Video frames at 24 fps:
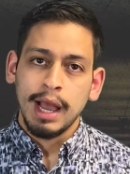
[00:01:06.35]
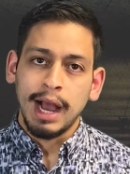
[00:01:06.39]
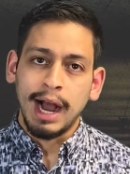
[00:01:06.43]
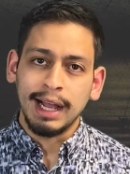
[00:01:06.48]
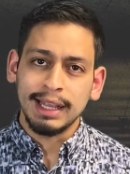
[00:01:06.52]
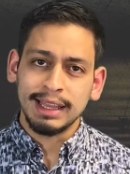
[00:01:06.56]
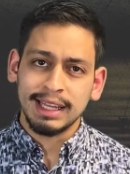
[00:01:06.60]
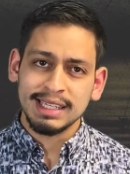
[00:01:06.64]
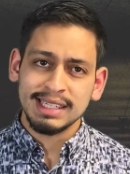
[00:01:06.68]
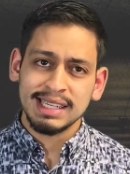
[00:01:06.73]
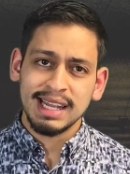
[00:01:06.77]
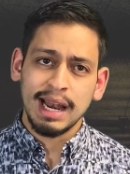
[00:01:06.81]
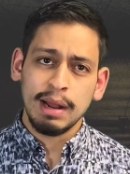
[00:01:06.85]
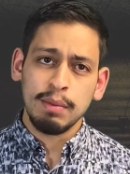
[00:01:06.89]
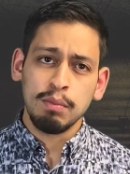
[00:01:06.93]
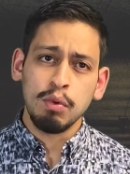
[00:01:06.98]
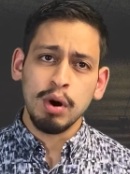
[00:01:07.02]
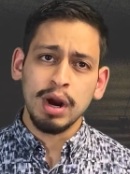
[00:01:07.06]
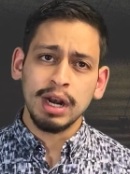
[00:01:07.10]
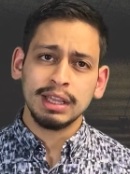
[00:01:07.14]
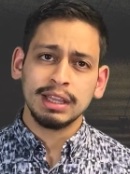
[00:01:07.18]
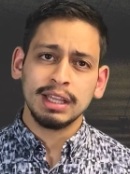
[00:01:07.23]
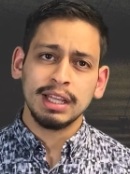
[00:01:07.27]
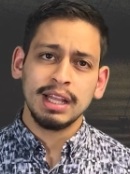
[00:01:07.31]
Antes de la
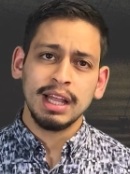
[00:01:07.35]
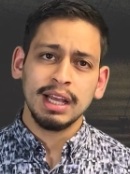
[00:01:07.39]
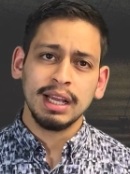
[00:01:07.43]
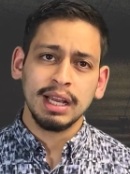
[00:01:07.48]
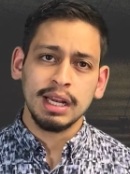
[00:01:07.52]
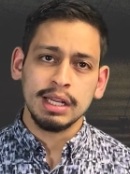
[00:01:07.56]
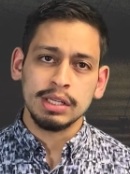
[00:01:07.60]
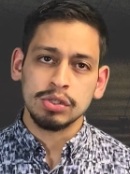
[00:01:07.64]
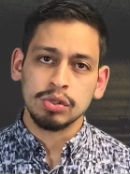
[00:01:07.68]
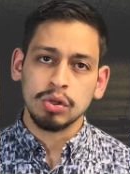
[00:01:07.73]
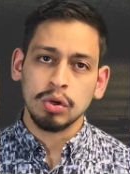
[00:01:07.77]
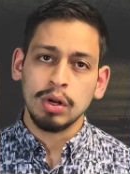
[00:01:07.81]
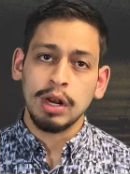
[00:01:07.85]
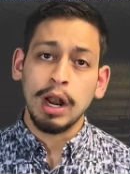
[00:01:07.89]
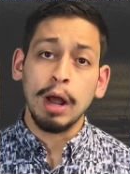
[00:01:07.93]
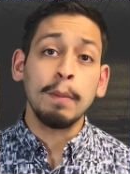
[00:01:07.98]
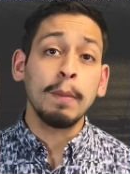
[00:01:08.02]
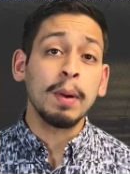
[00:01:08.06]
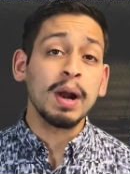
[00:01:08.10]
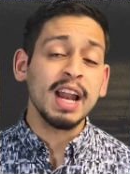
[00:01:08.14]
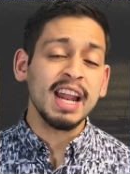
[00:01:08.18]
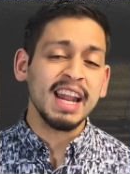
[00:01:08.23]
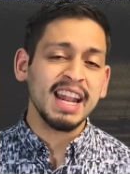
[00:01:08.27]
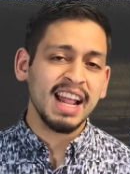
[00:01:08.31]
muerte de Cristo, la
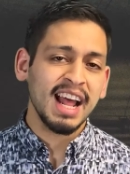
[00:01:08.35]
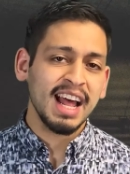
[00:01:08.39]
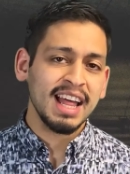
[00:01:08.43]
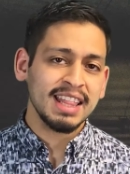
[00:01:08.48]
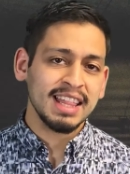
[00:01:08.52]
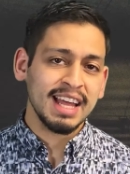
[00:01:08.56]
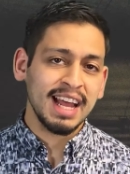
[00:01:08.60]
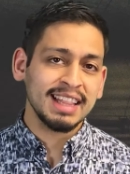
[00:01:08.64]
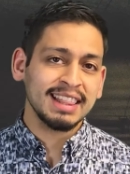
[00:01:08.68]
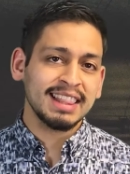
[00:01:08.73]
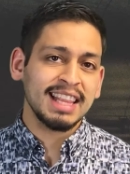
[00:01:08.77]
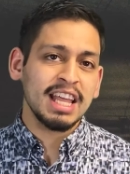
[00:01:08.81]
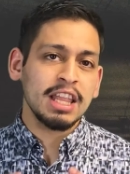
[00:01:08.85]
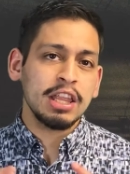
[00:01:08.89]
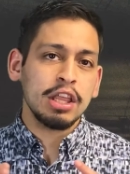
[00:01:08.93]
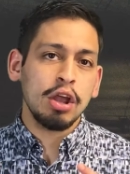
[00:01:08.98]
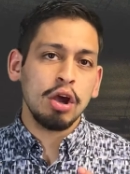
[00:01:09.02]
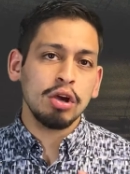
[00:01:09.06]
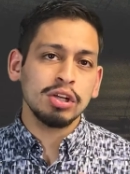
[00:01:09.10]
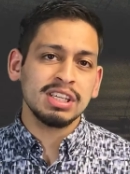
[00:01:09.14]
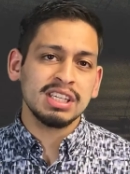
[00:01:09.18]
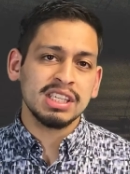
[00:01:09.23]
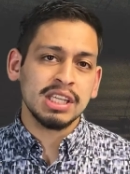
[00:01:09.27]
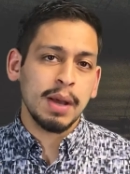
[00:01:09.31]
humanidad ante
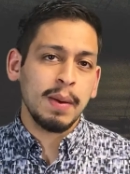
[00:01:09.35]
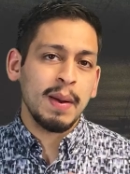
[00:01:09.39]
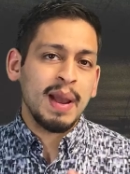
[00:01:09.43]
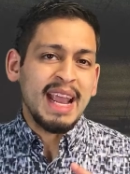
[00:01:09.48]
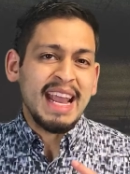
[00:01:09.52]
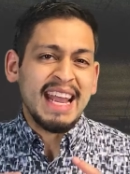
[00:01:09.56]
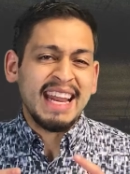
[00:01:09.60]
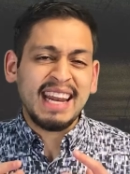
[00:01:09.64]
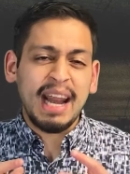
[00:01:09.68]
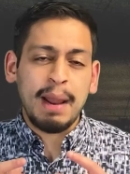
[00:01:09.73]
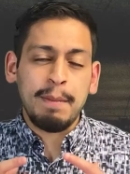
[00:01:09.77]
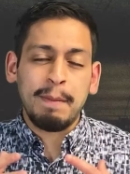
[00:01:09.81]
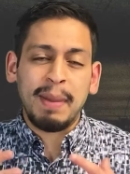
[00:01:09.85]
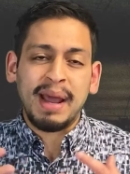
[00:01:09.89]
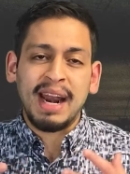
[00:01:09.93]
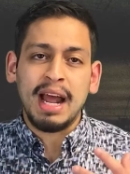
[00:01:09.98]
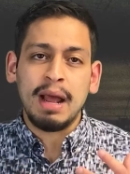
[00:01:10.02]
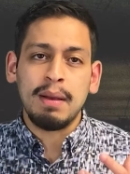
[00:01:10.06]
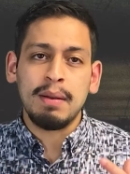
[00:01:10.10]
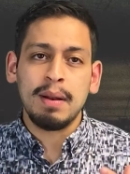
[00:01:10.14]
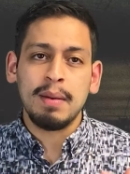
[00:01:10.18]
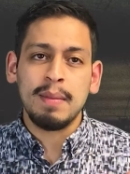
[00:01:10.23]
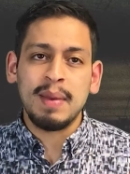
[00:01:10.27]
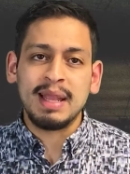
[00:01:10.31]
Dios estaba
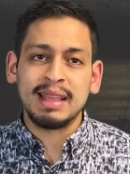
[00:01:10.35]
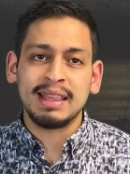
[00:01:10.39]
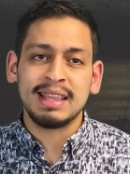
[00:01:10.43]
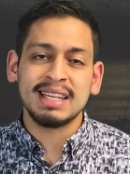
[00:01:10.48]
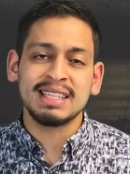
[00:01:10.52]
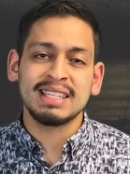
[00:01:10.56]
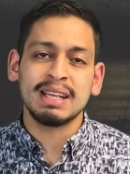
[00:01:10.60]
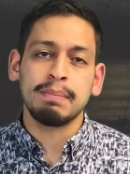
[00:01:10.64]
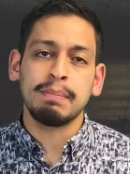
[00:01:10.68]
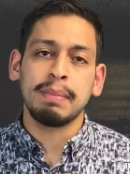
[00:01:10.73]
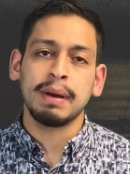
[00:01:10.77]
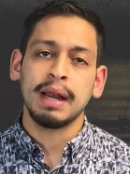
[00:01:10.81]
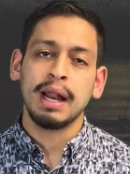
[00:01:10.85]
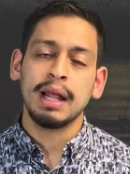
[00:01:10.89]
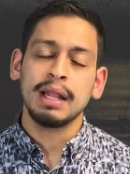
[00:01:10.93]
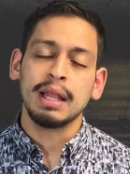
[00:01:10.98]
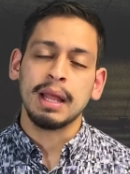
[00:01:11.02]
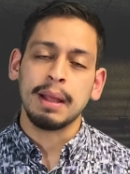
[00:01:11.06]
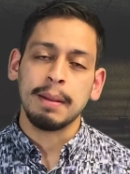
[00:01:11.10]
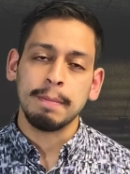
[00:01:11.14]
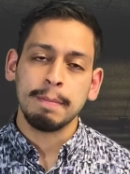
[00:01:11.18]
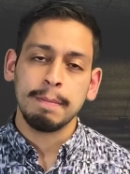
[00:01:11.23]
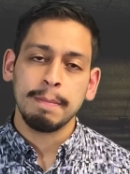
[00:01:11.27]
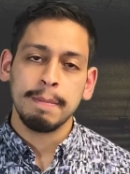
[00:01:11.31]
irreparablemente
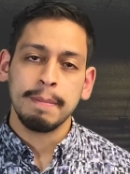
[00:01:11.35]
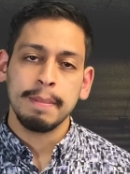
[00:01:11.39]
separada.